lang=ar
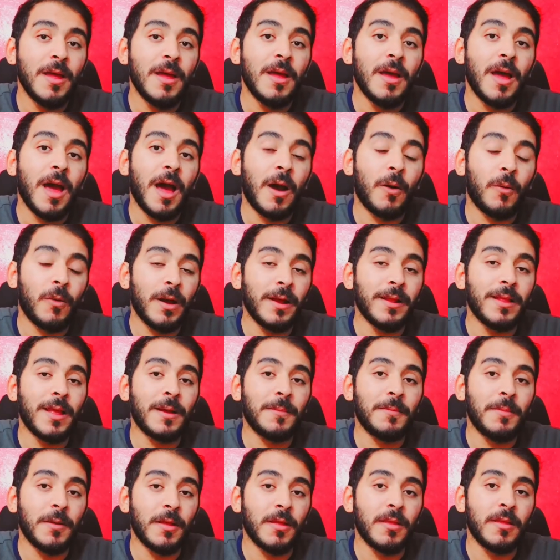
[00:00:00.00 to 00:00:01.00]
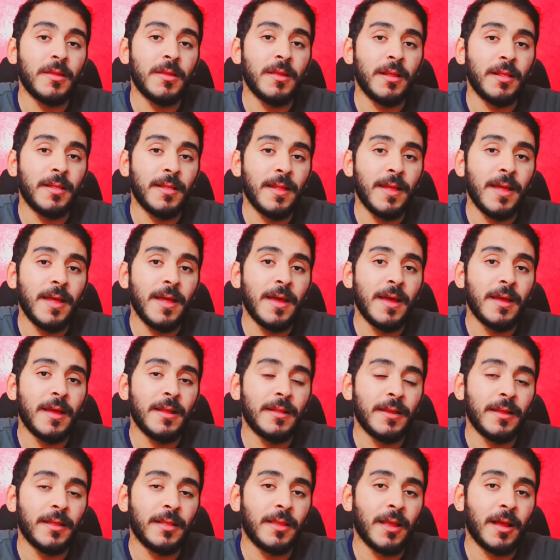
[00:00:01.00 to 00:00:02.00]
أوعدك بإذن الله
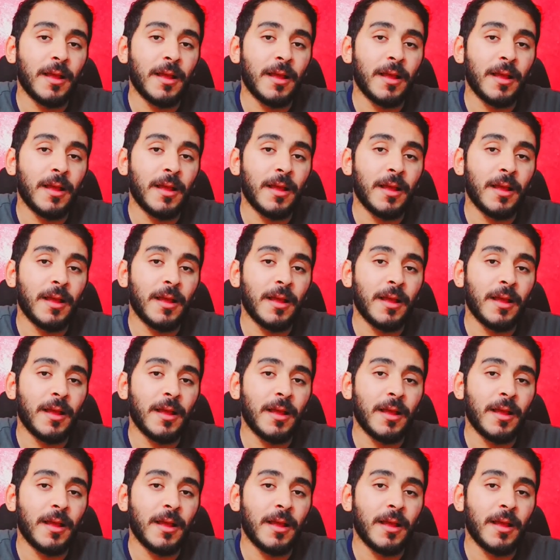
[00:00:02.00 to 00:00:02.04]
إن أنت